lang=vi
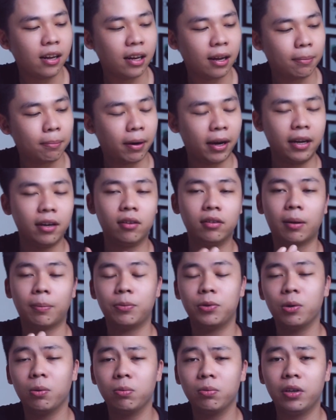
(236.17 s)
là máy nó tập
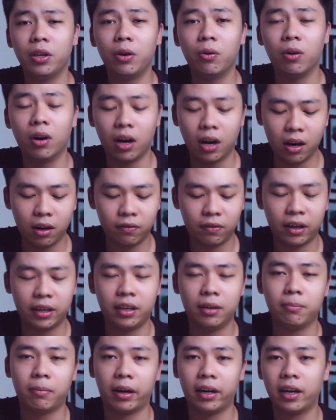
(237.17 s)
trung nhiều hơn về
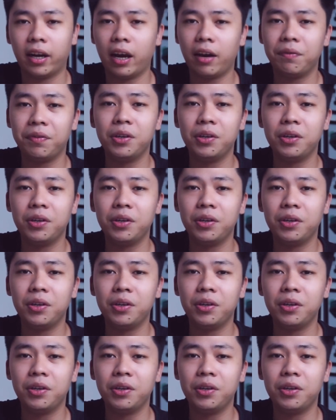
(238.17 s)
những mảng khác,